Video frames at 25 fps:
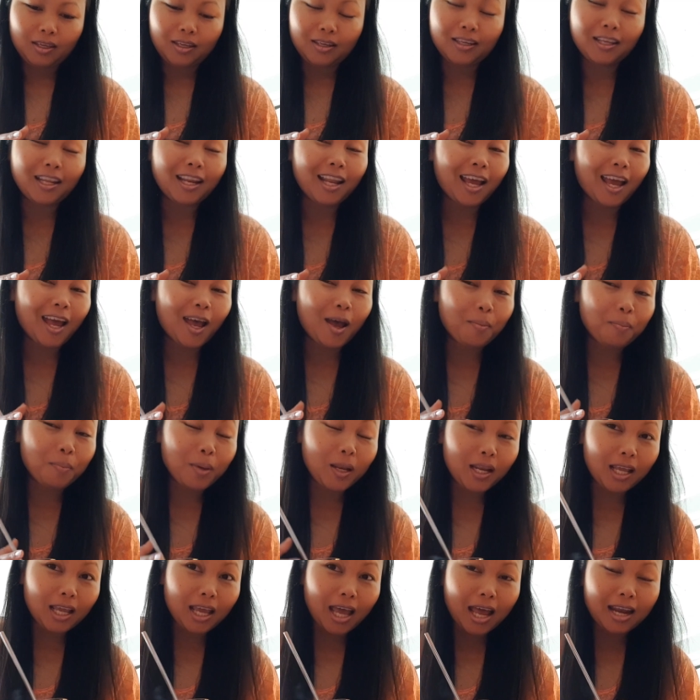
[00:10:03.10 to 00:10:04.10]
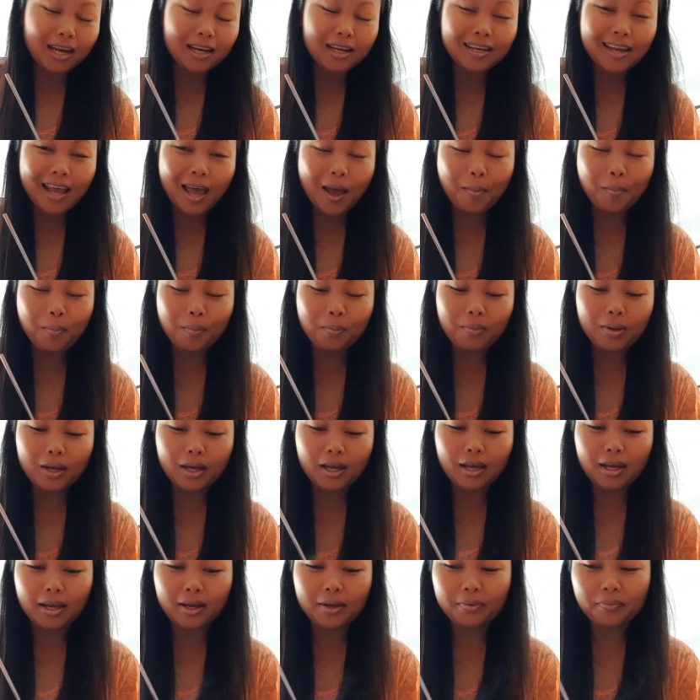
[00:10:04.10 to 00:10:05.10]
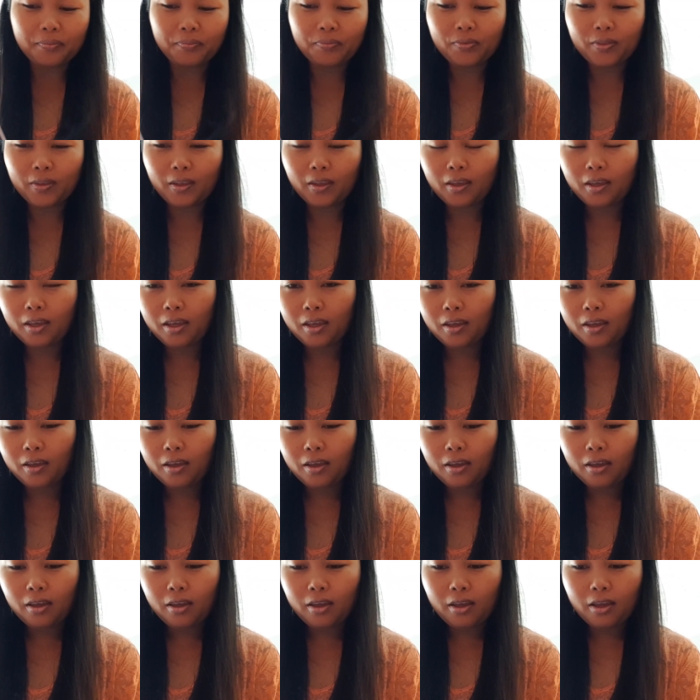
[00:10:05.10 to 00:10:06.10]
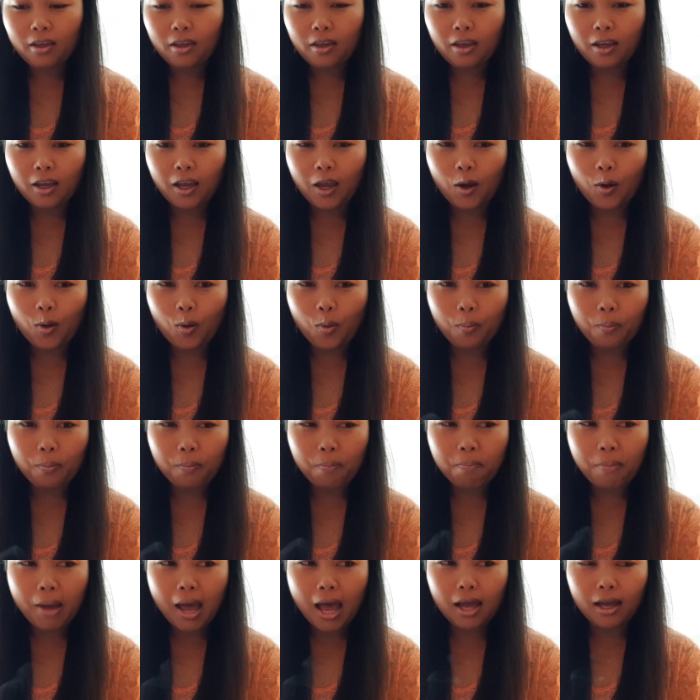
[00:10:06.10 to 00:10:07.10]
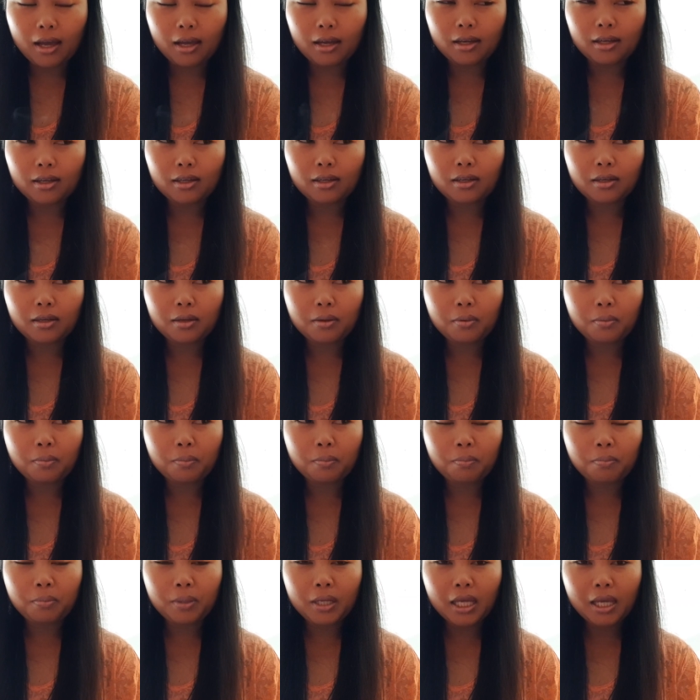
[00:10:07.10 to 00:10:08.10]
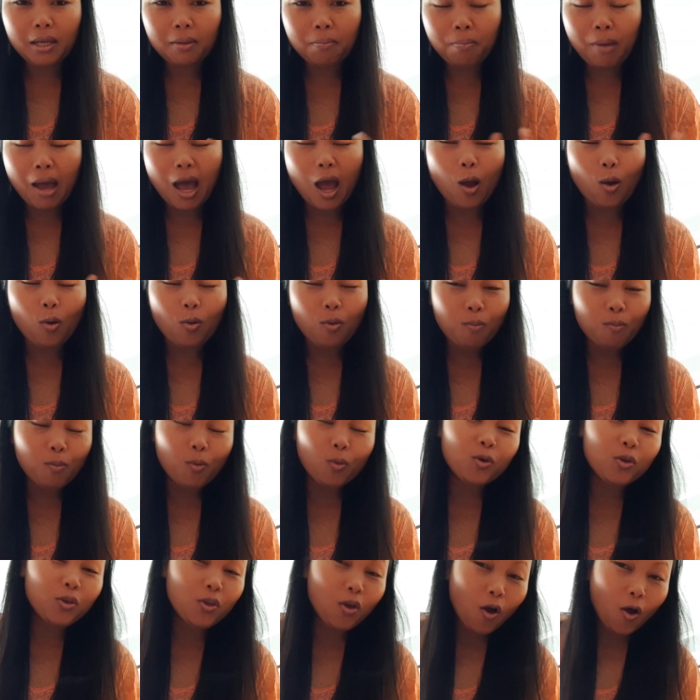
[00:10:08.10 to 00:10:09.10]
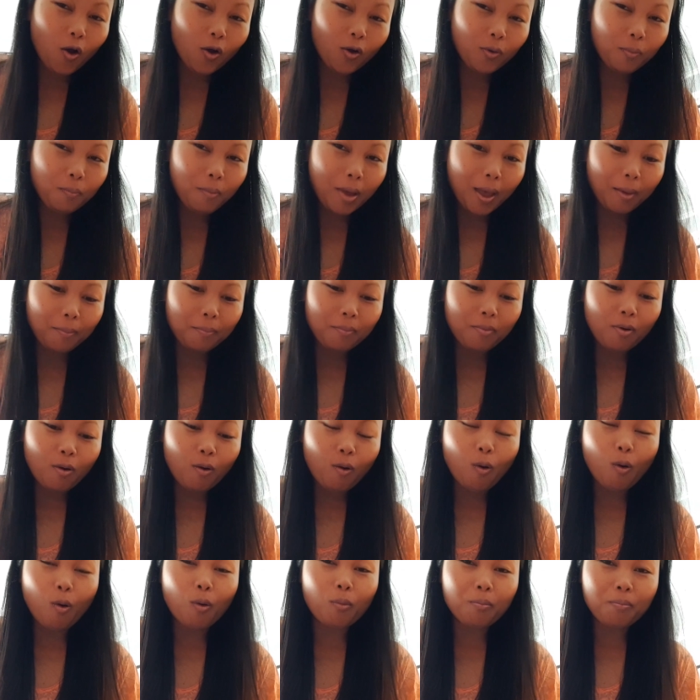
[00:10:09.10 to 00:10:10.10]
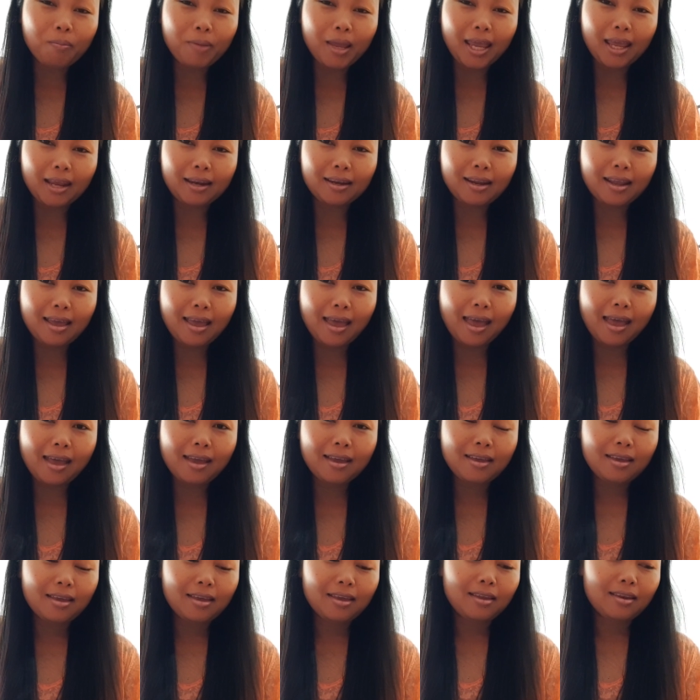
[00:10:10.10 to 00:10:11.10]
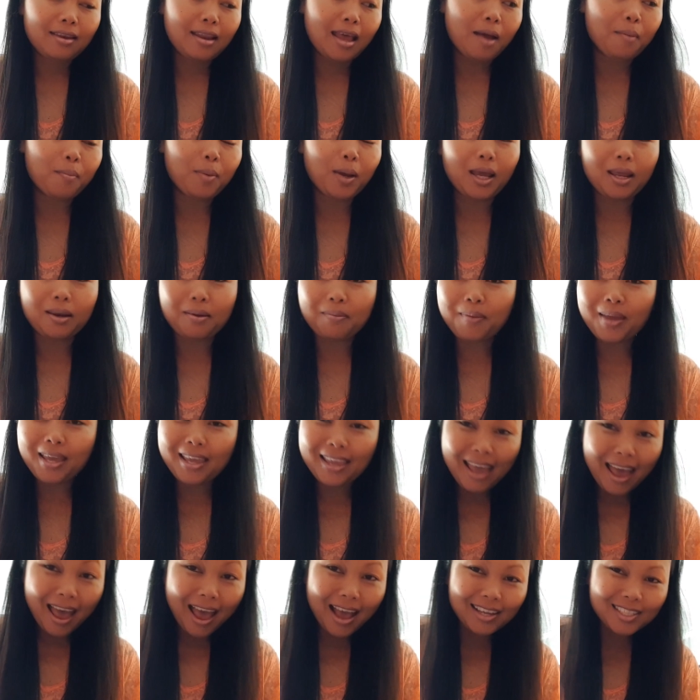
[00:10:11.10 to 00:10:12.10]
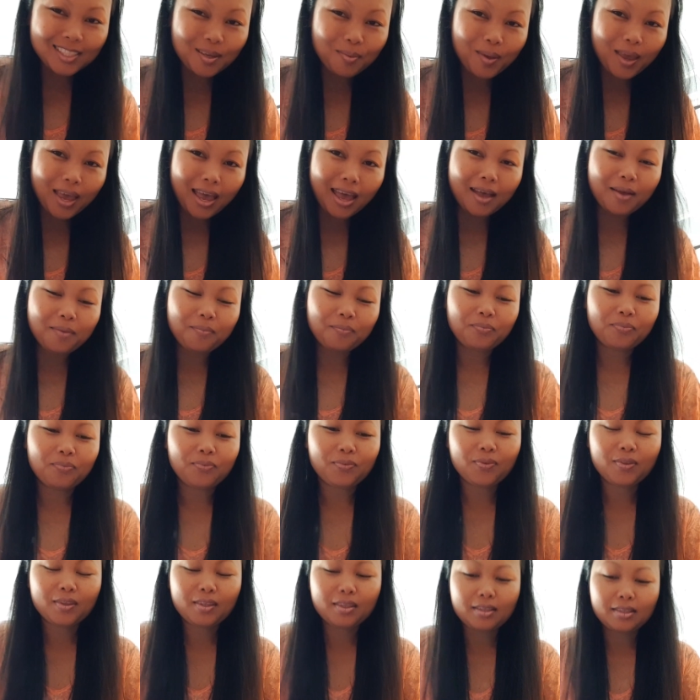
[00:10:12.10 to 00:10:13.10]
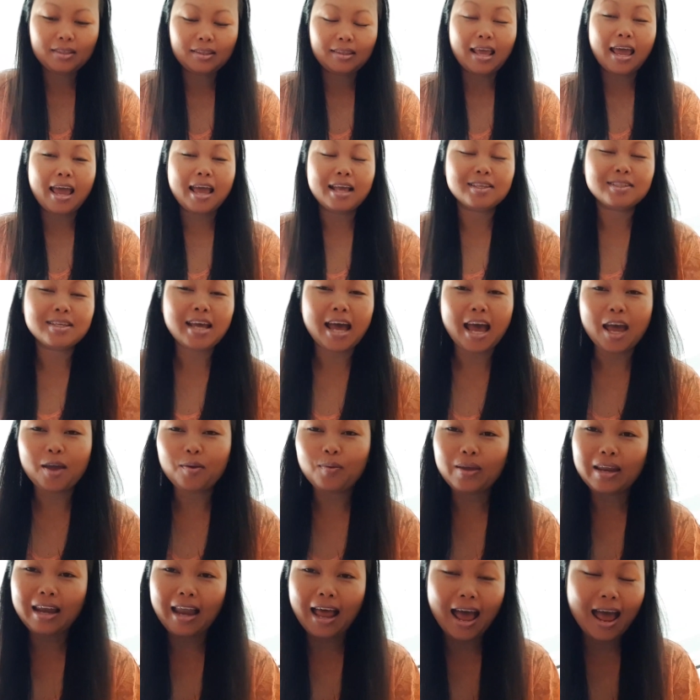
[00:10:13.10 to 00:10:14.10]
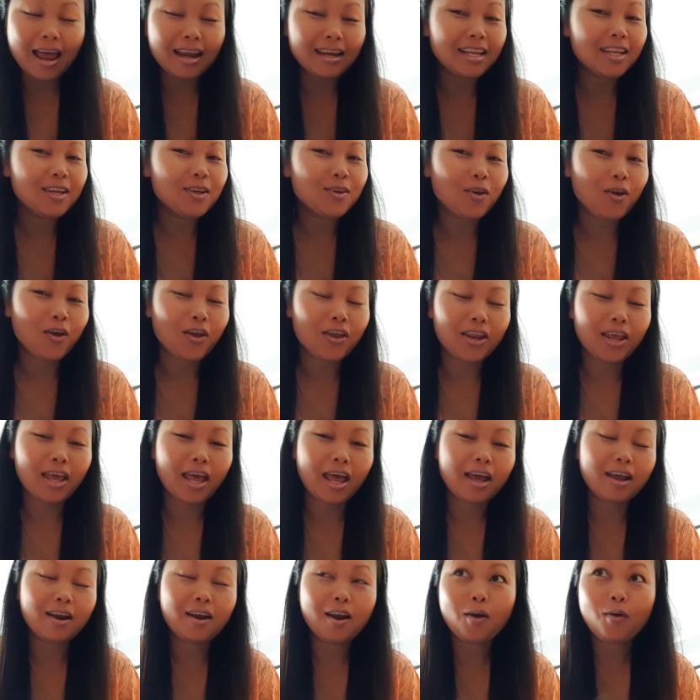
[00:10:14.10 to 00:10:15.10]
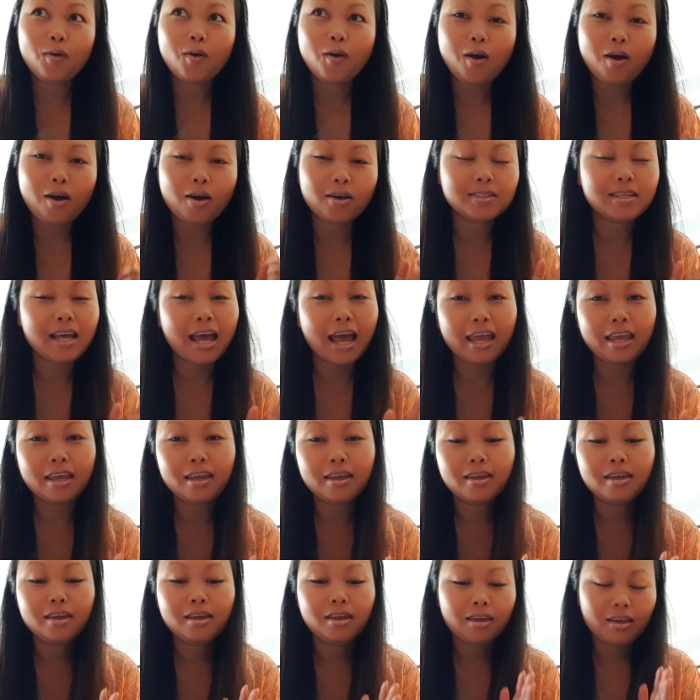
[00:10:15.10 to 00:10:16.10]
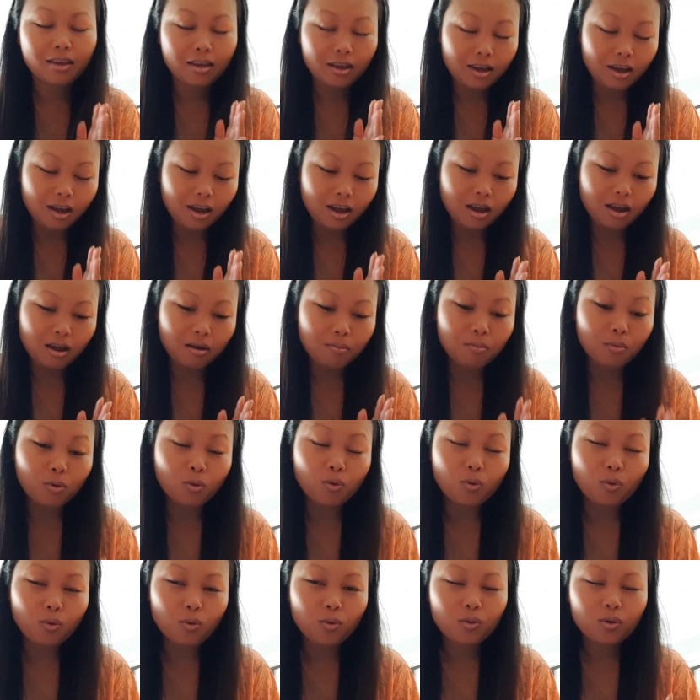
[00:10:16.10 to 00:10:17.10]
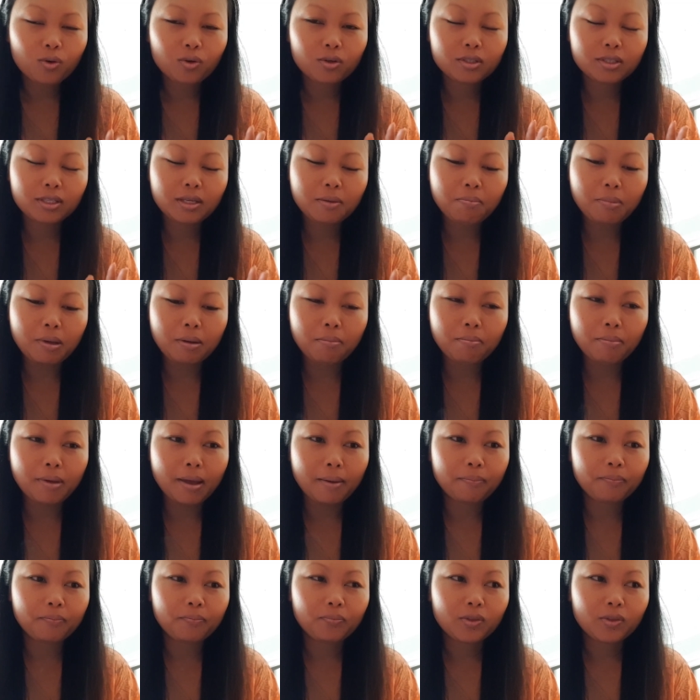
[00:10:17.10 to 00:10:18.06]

นี่นะคะ เป็นการทำขนมปัง พริกเผาหมูยองแบบโฮมเมดนะคะทำกันไม่ยากใช่ไหมคะแต่ใช้เวลานิดหน่อยนะคะแล้วก็ใช้หมูที่เป็นแบบ